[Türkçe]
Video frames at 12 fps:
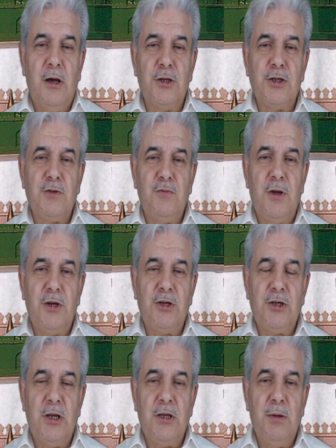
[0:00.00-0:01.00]

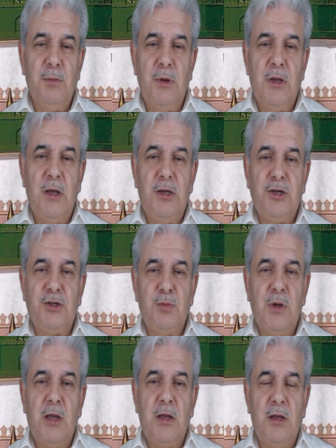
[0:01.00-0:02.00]
alışverişe, yemeye,
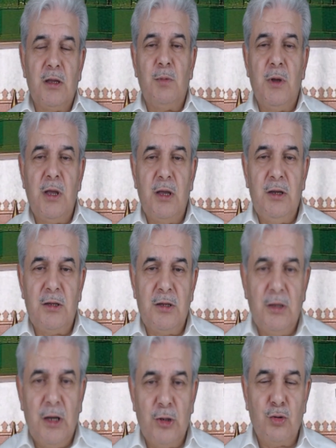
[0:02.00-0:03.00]
içmeye, yatmaya
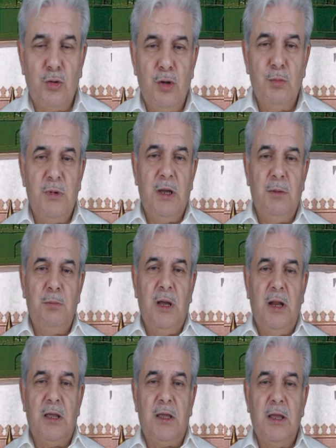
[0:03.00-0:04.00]
ihtiyacı olmayan
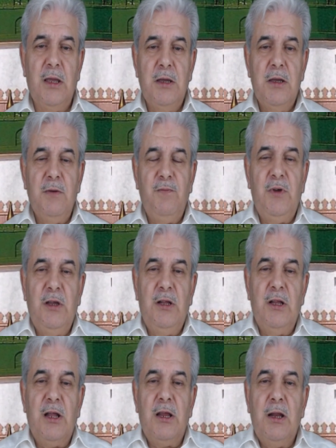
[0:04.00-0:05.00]
melek
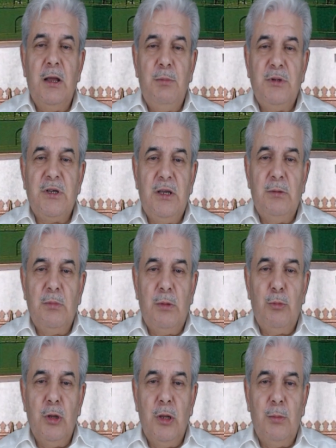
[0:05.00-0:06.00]
fiilleriyle bize
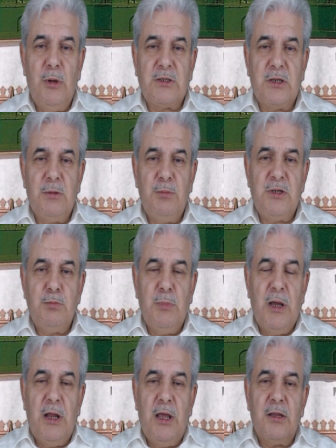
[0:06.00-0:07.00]
imam olamaz ki. Biz
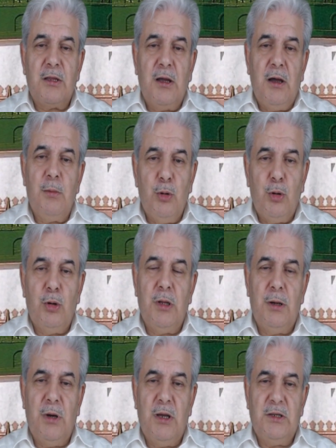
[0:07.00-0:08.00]
meleğe tabi
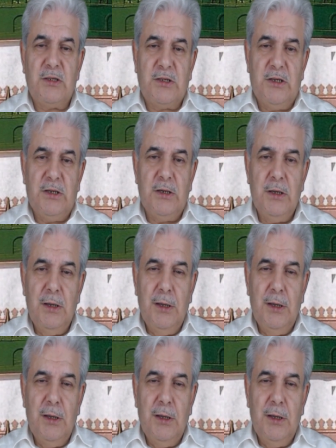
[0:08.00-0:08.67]
olamayız ki.